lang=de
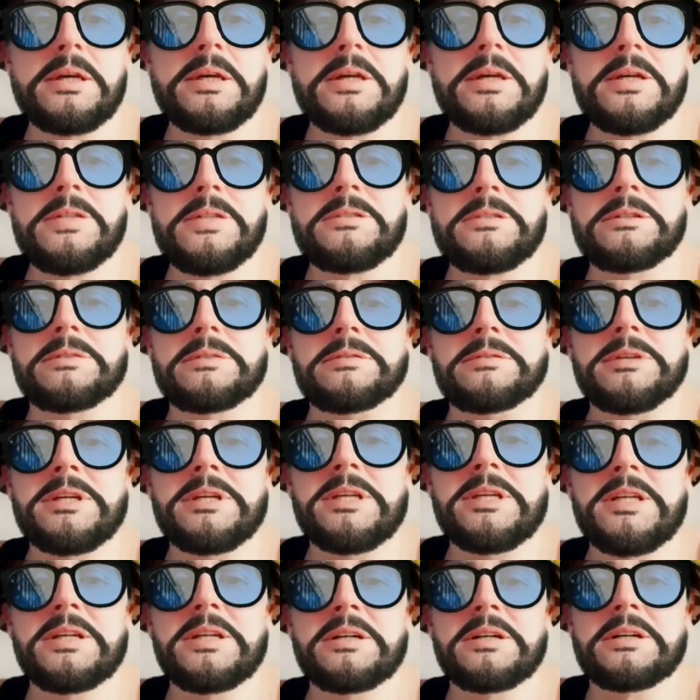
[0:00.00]
sowie
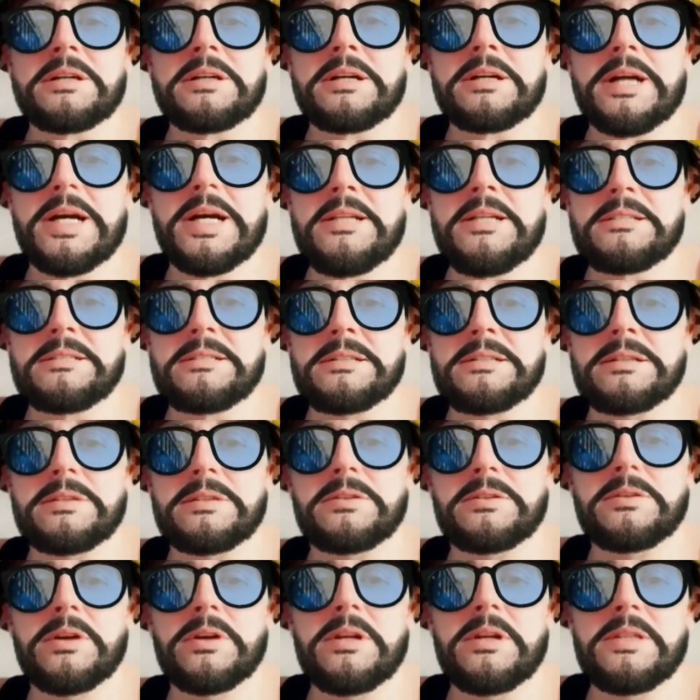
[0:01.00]
ihr
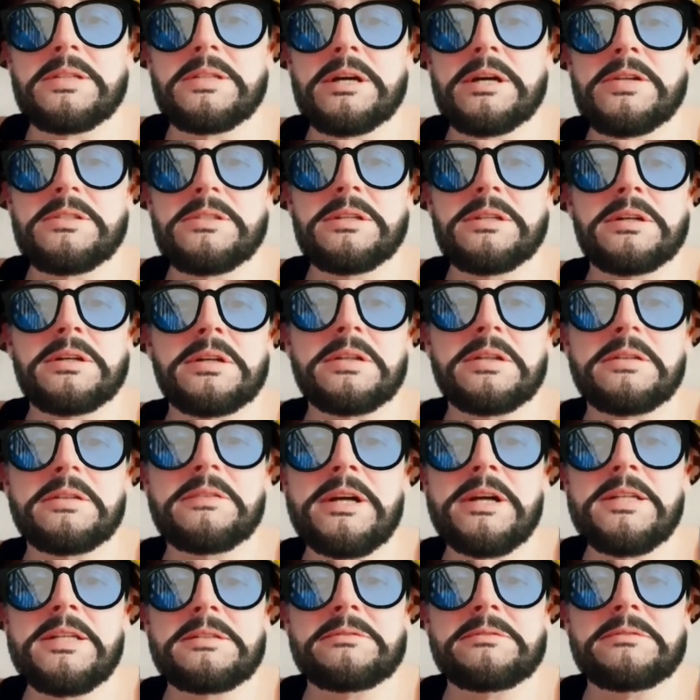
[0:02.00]
ganzen Dollies aus
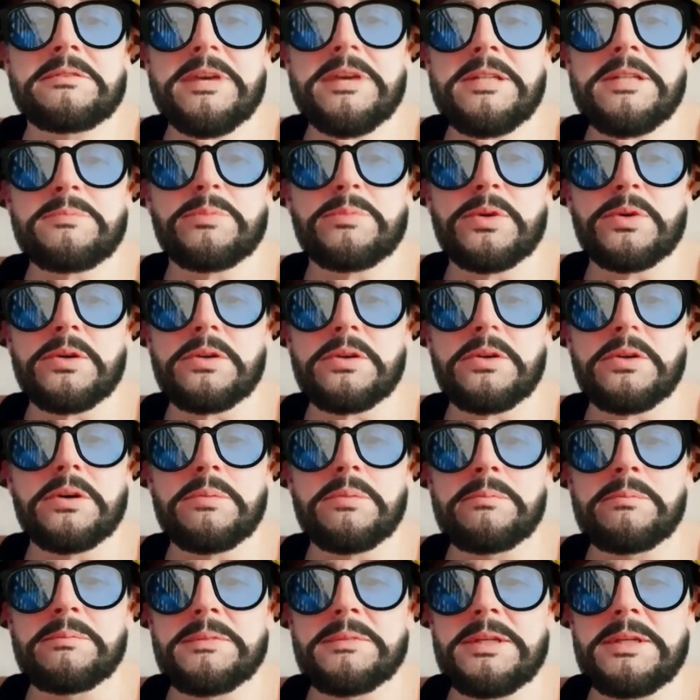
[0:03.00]
irgendwelchen
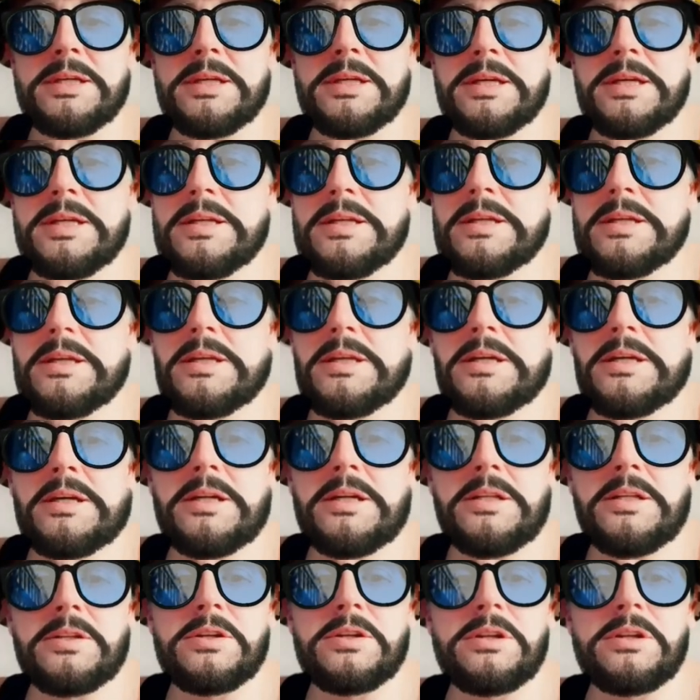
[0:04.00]
Facebook-Gruppen, die in
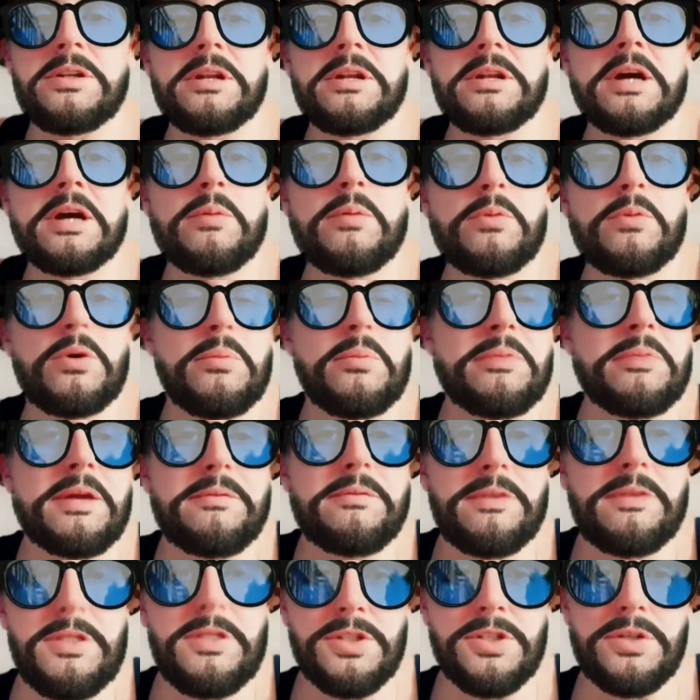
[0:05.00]
ihre
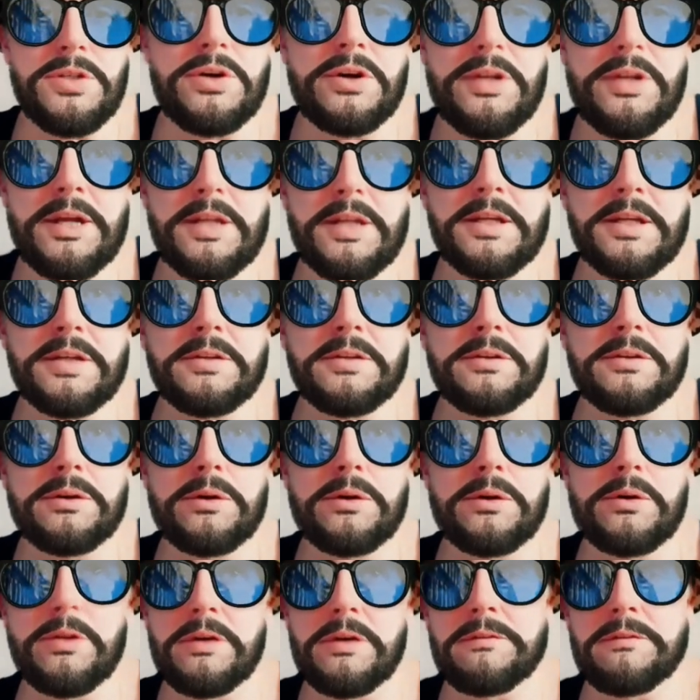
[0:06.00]
Dynamo-Bettwäsche onanieren
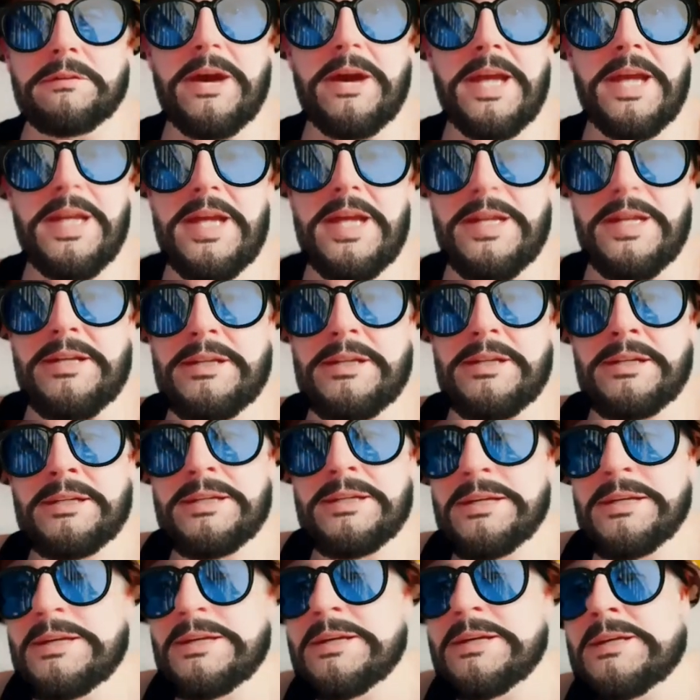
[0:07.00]
oder weinen.
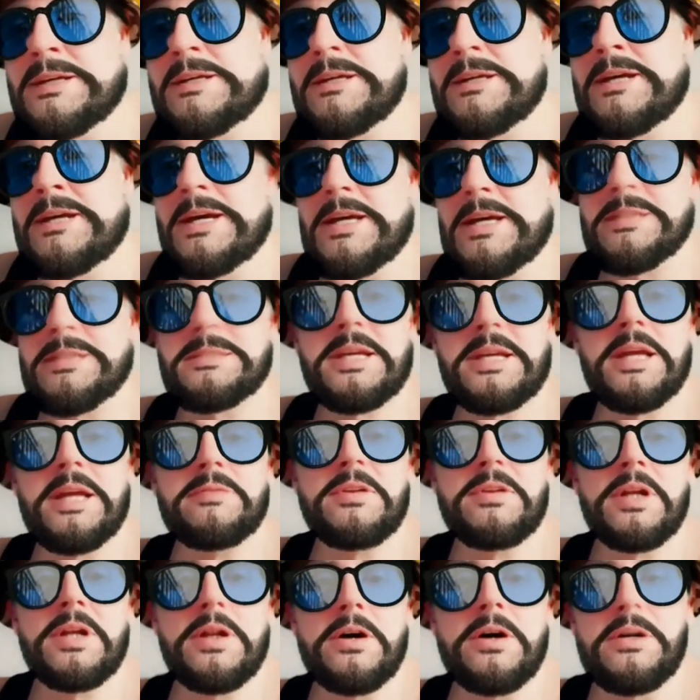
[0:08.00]
Es geht
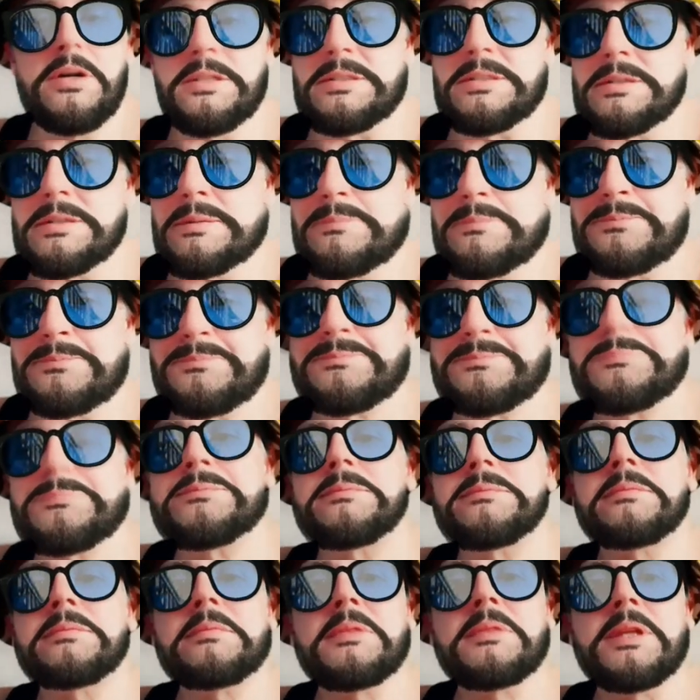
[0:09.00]
wieder los.
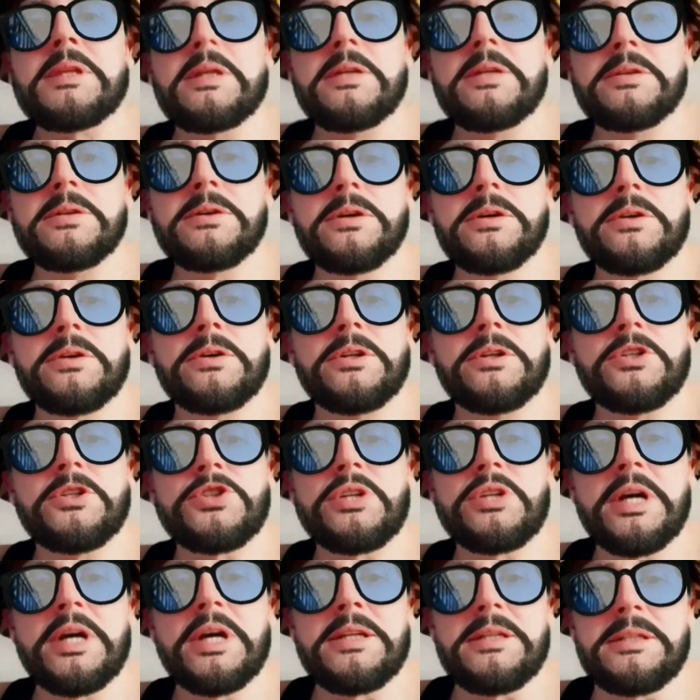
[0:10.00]
Die Rückrunde
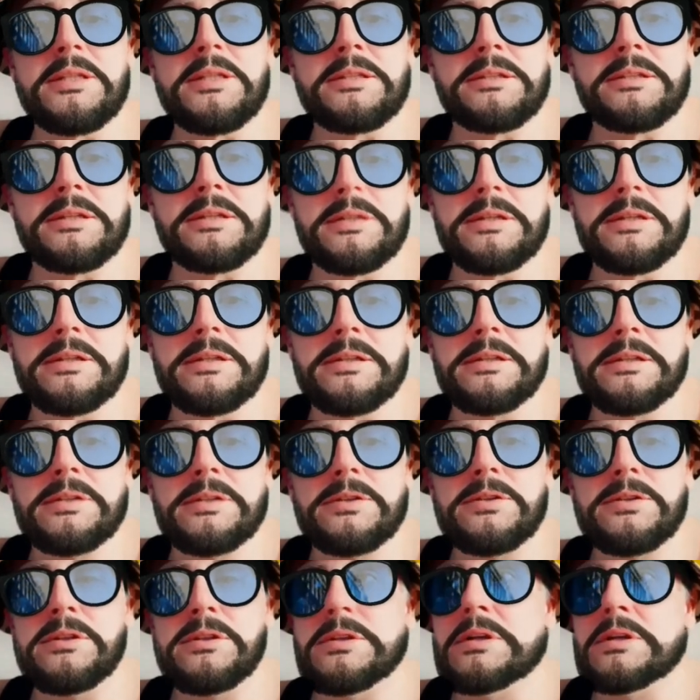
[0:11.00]
startet.
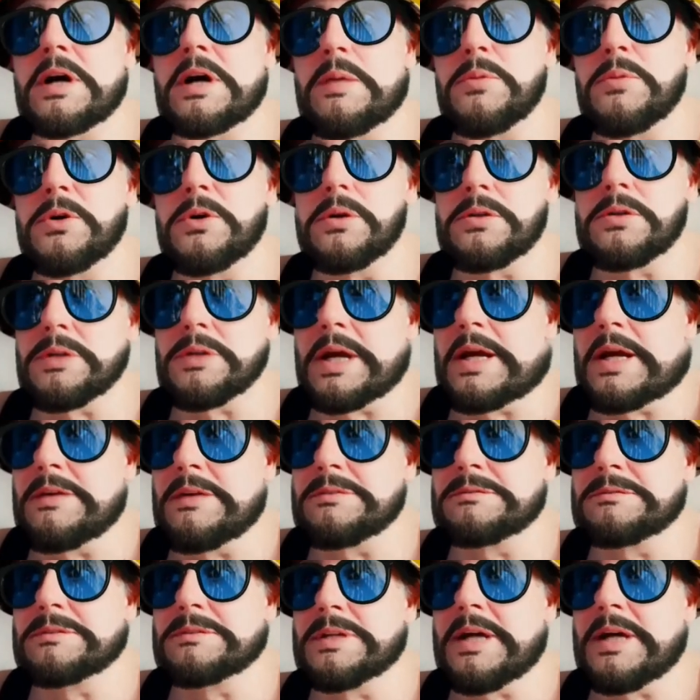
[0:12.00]
Dynamo
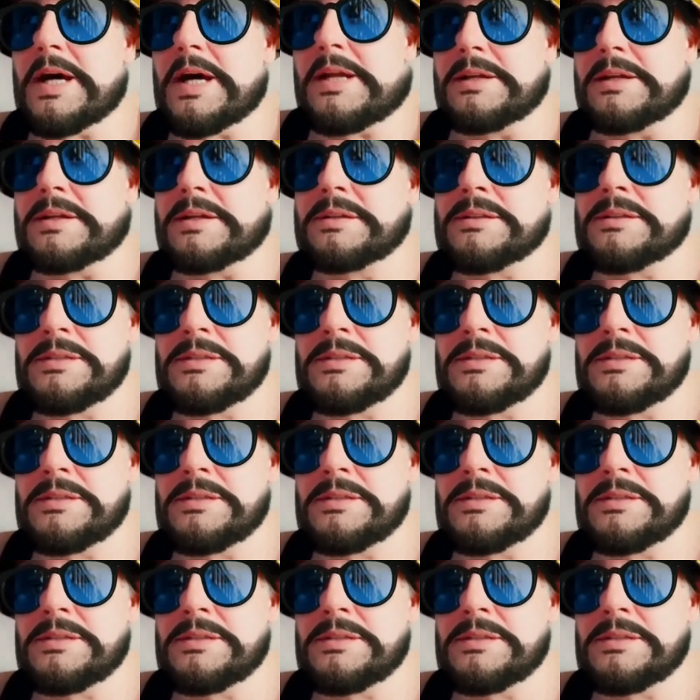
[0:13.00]
greift wieder an.